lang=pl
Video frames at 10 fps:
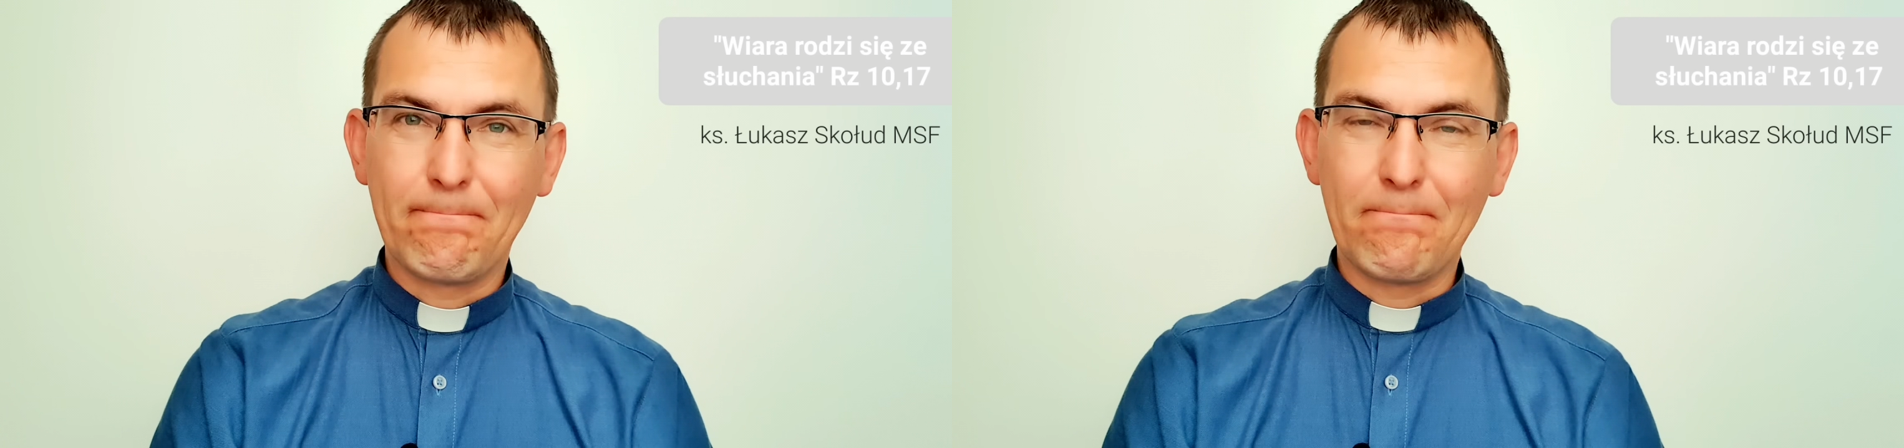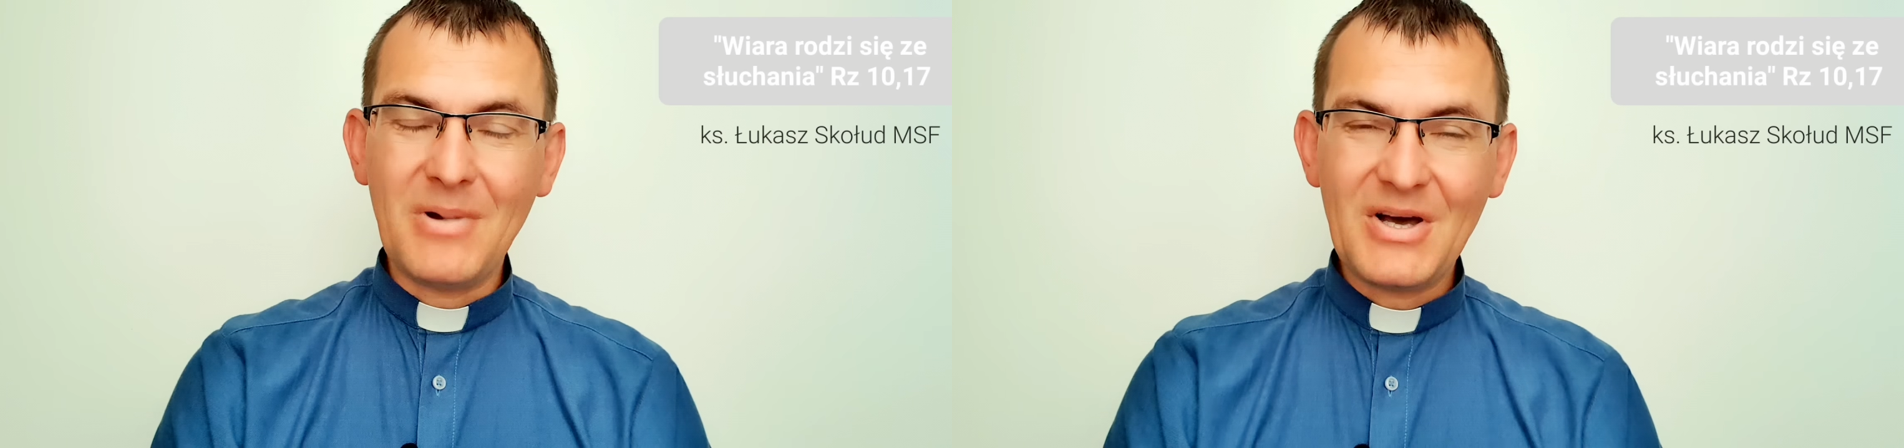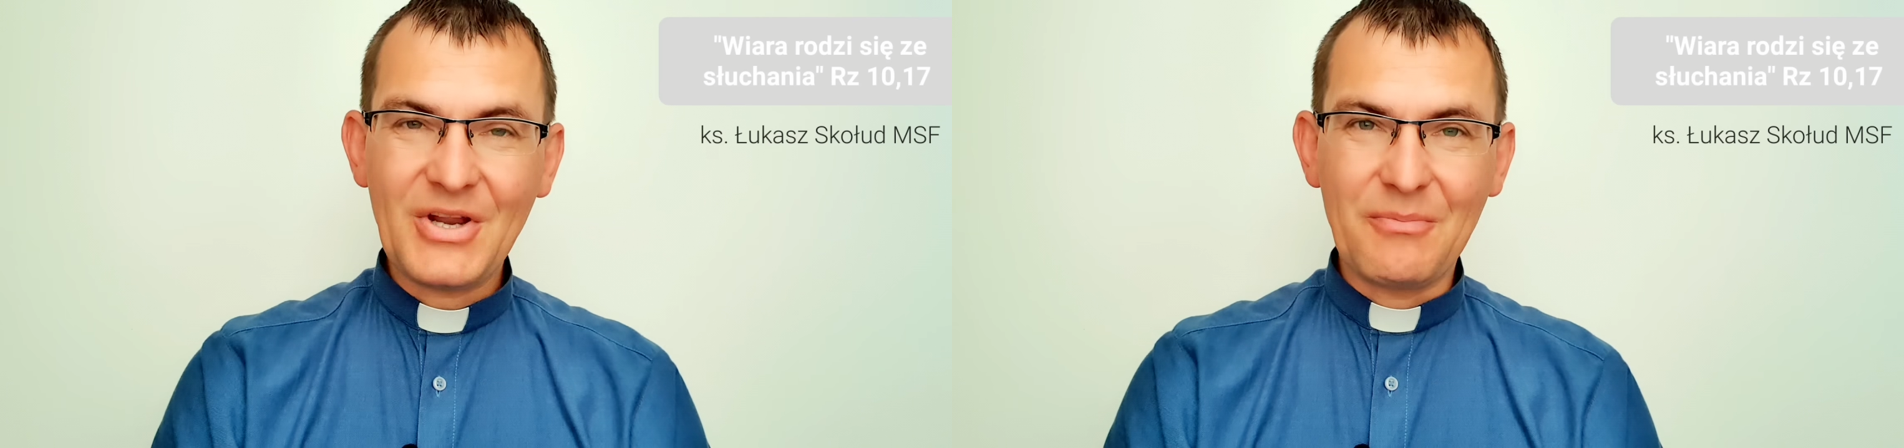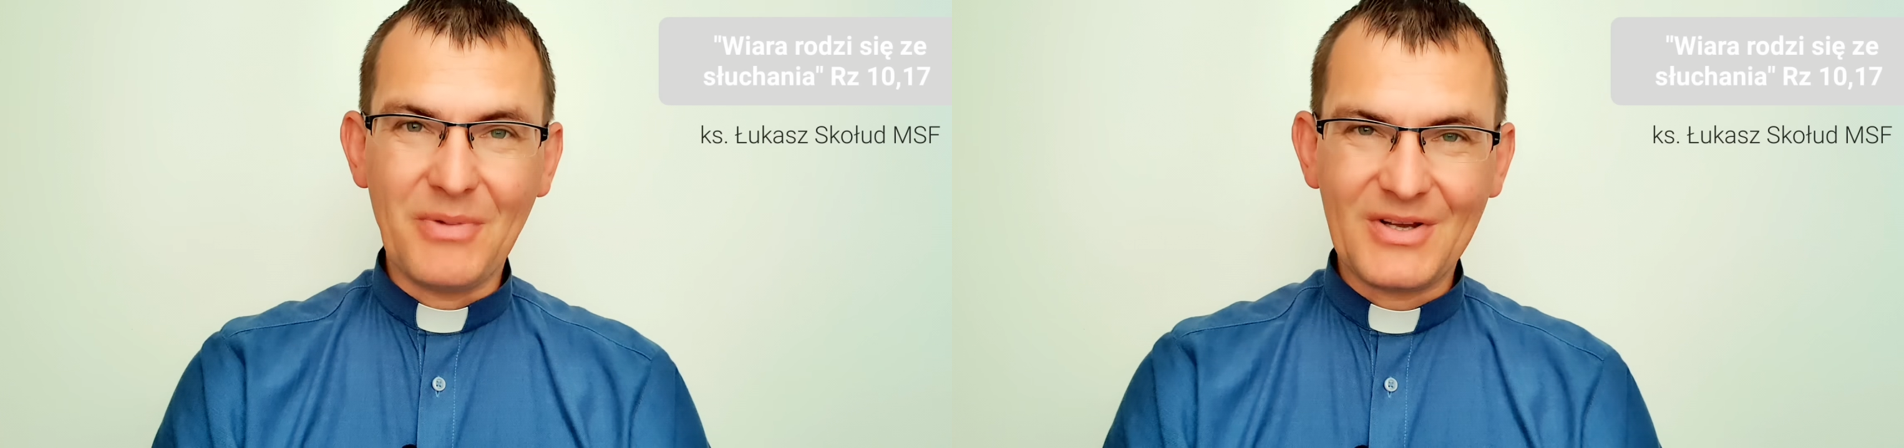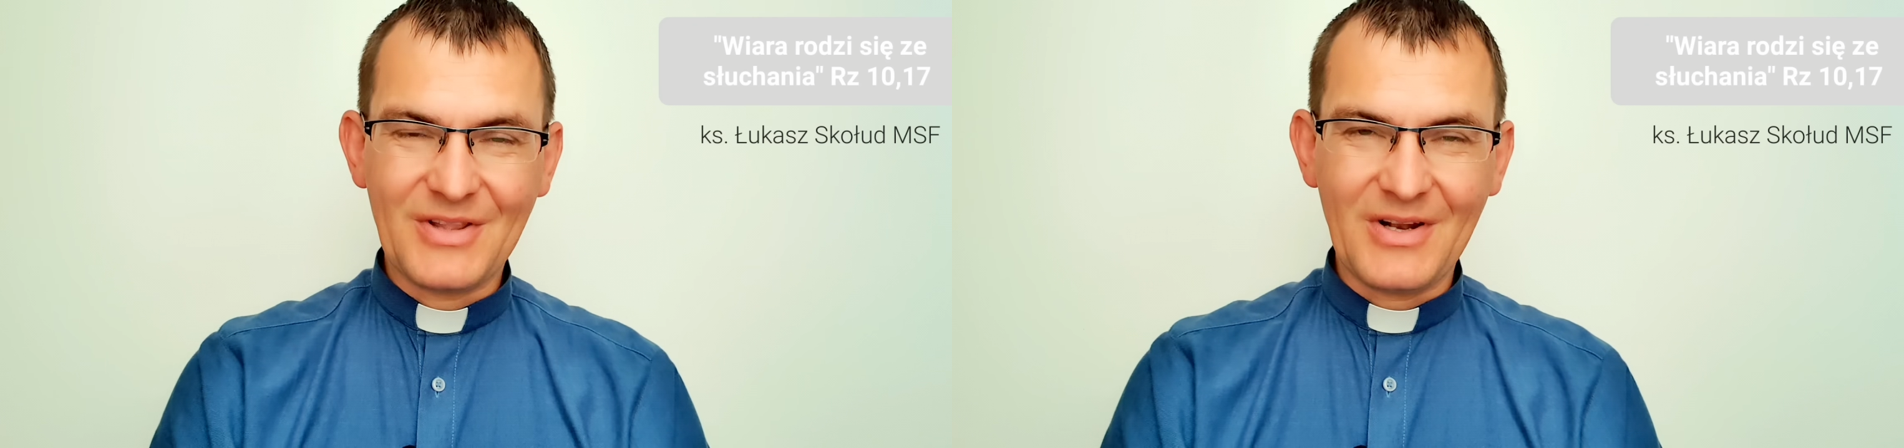Marii
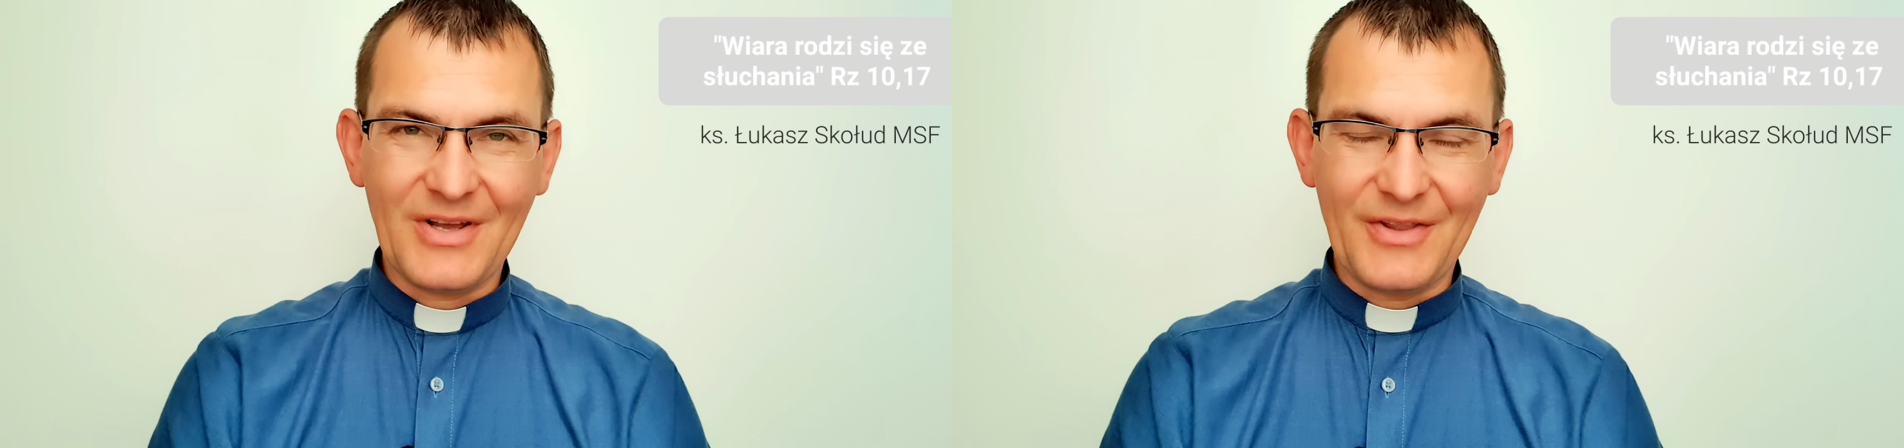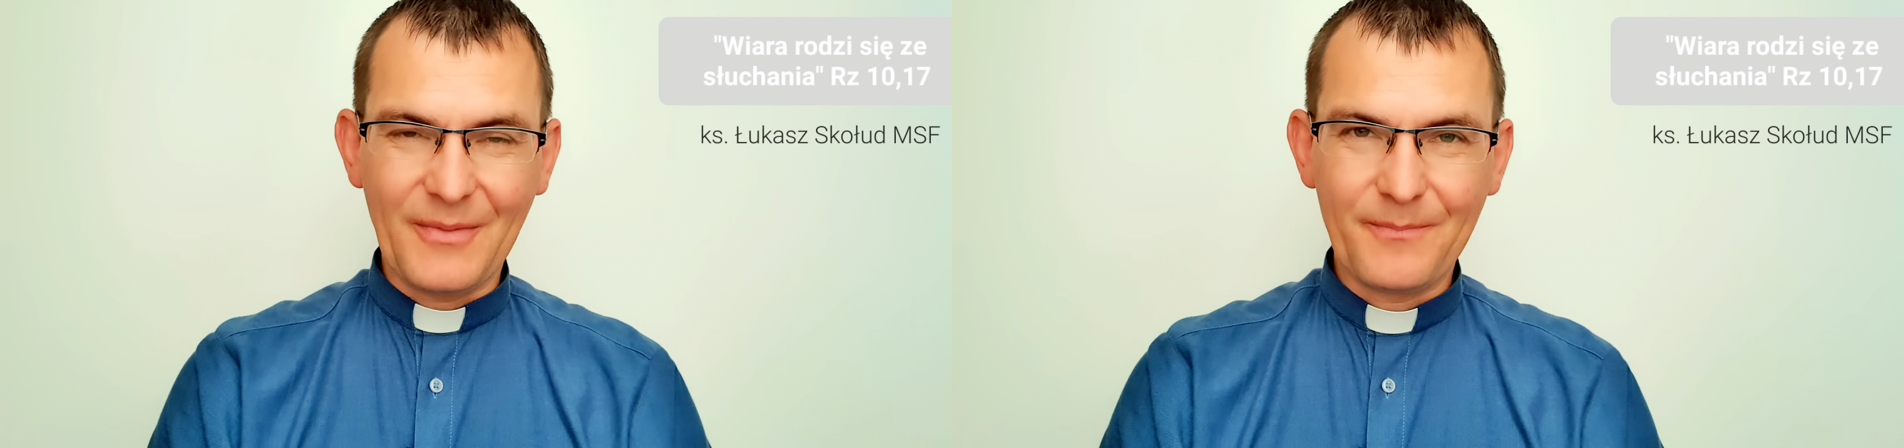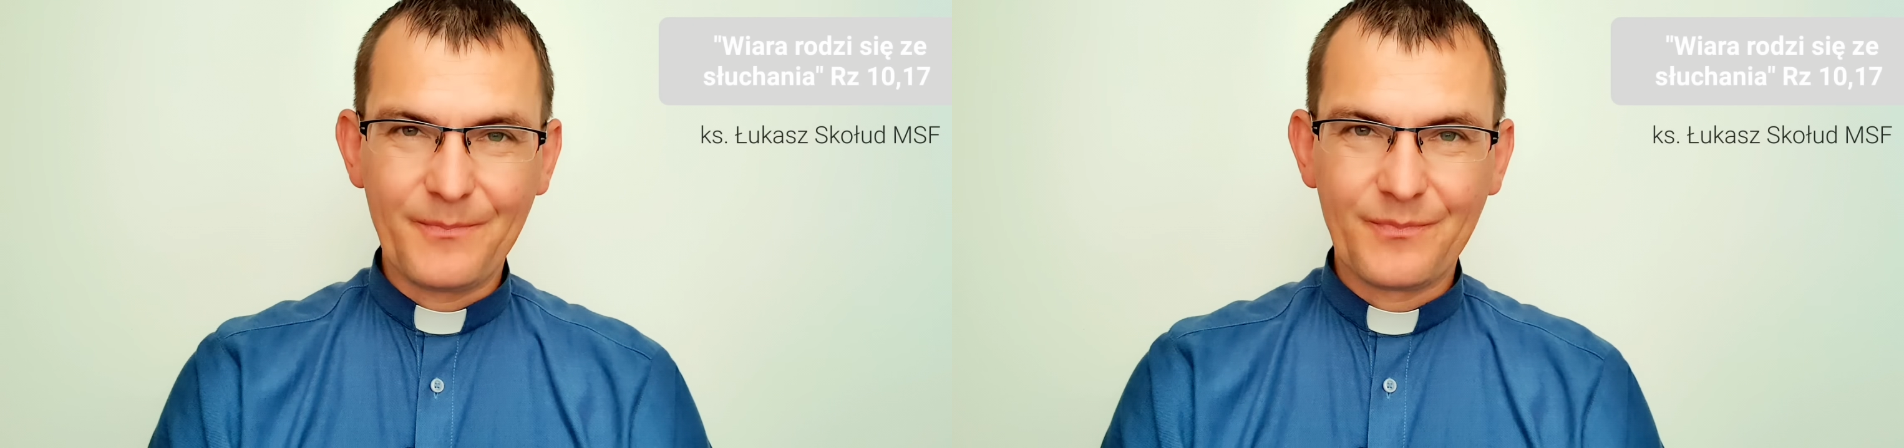Magdaleny.